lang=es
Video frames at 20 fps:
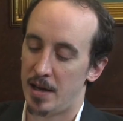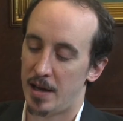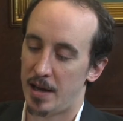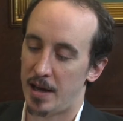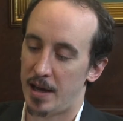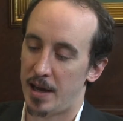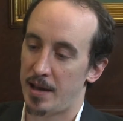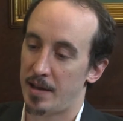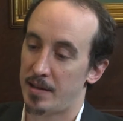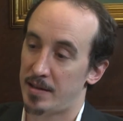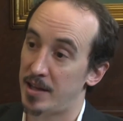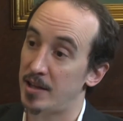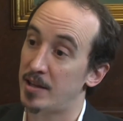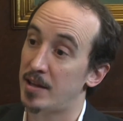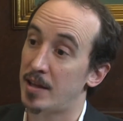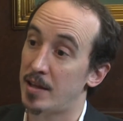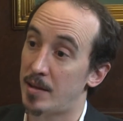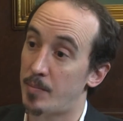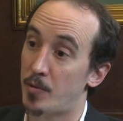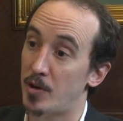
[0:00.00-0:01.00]
eh, tiene
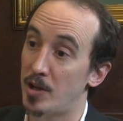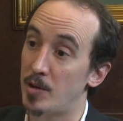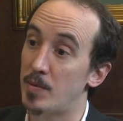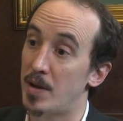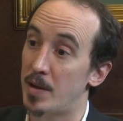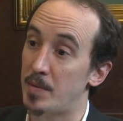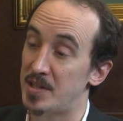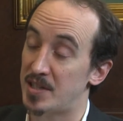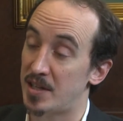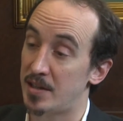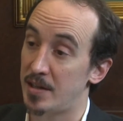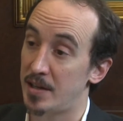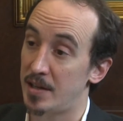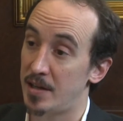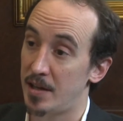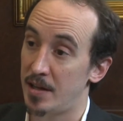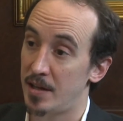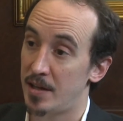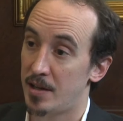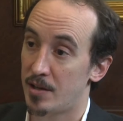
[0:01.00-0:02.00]
disponible una
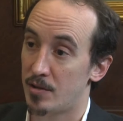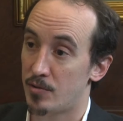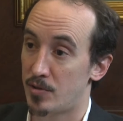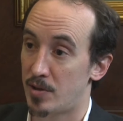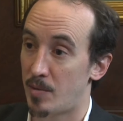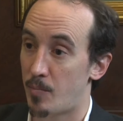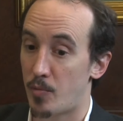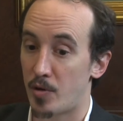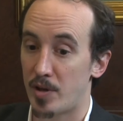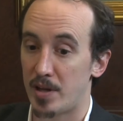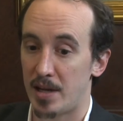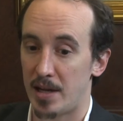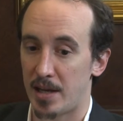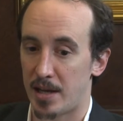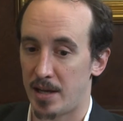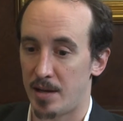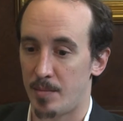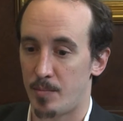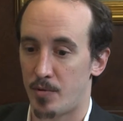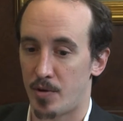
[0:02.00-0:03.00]
billetera donde puede
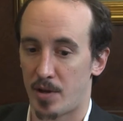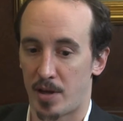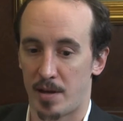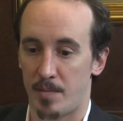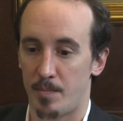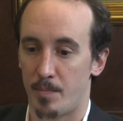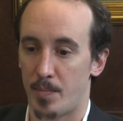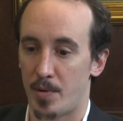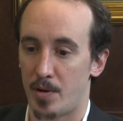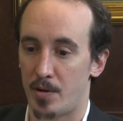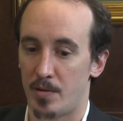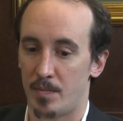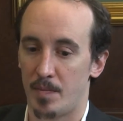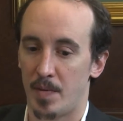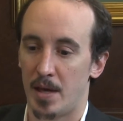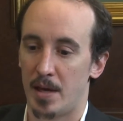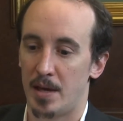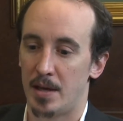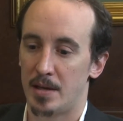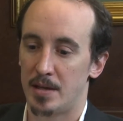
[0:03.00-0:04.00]
elegir, por ejemplo,
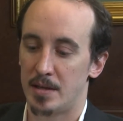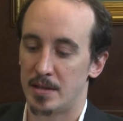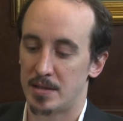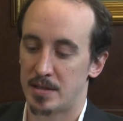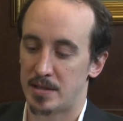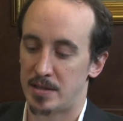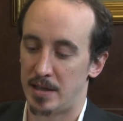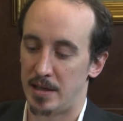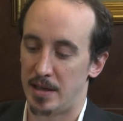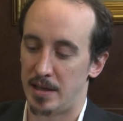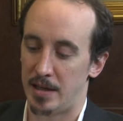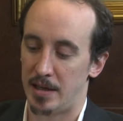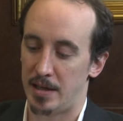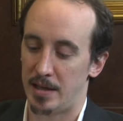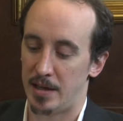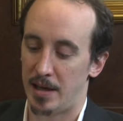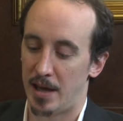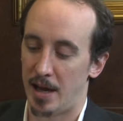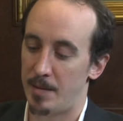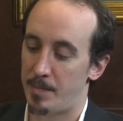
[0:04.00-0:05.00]

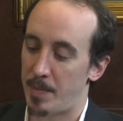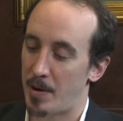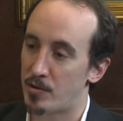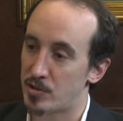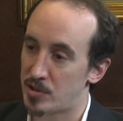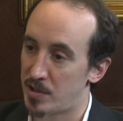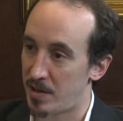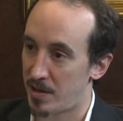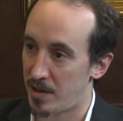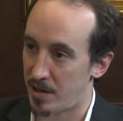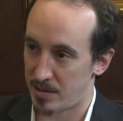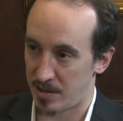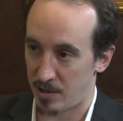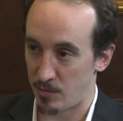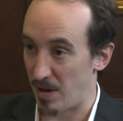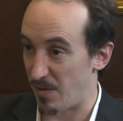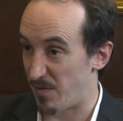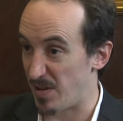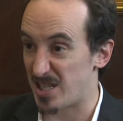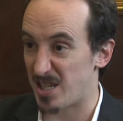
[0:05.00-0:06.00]
si el pago se, tiene
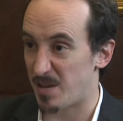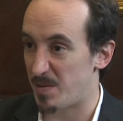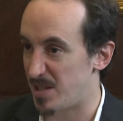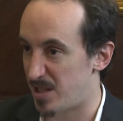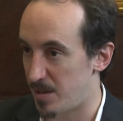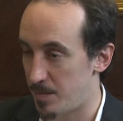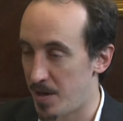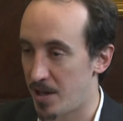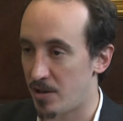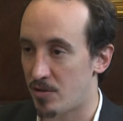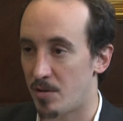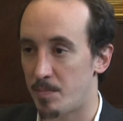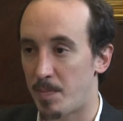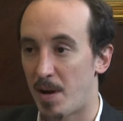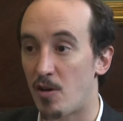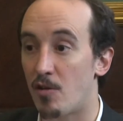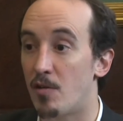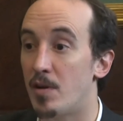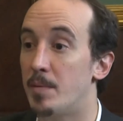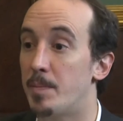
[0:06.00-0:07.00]
una fecha de vencimiento, el
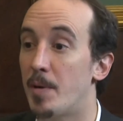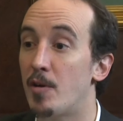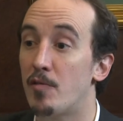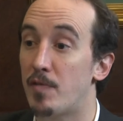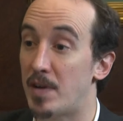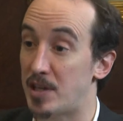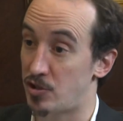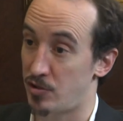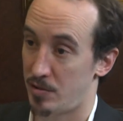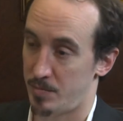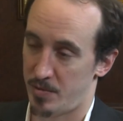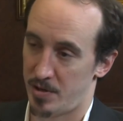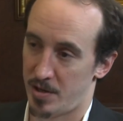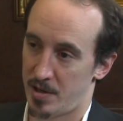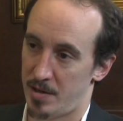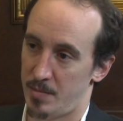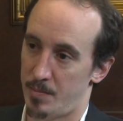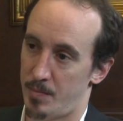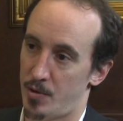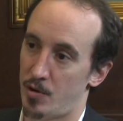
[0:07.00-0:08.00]
pago, el pago falló, por
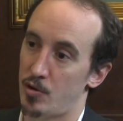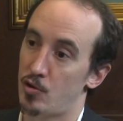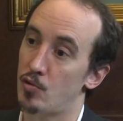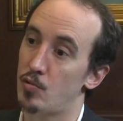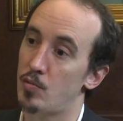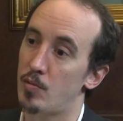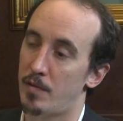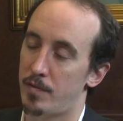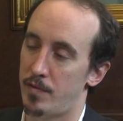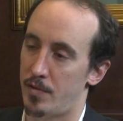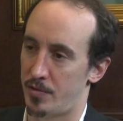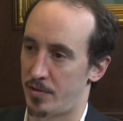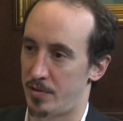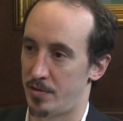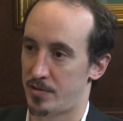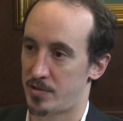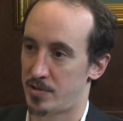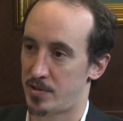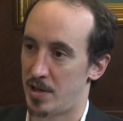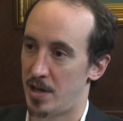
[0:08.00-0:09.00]
ejemplo, no hubo
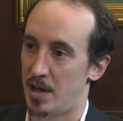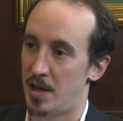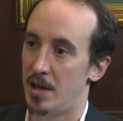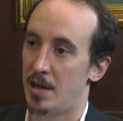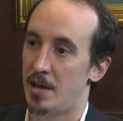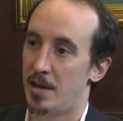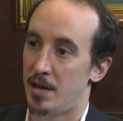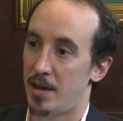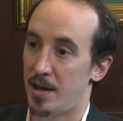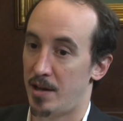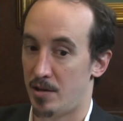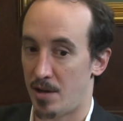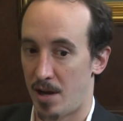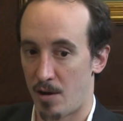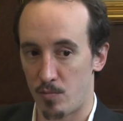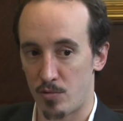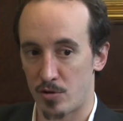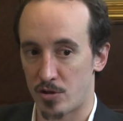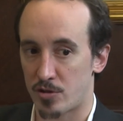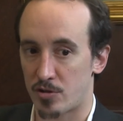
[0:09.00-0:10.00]
fondos. En
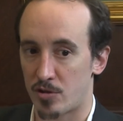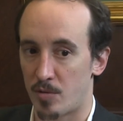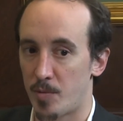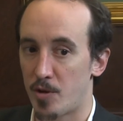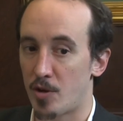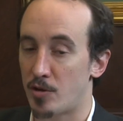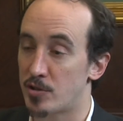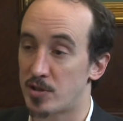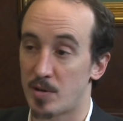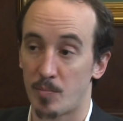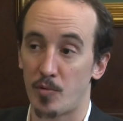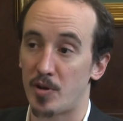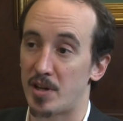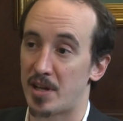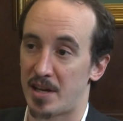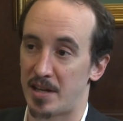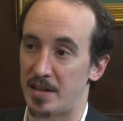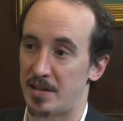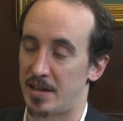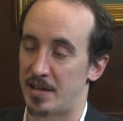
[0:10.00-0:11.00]
algunos otros medios no se puede
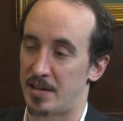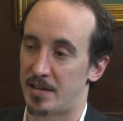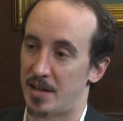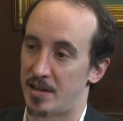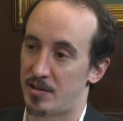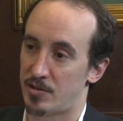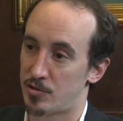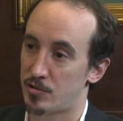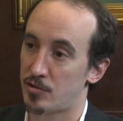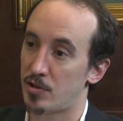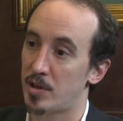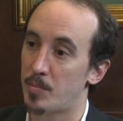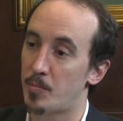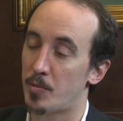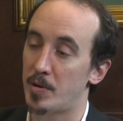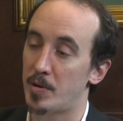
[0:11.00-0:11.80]
reintentar. Nosotros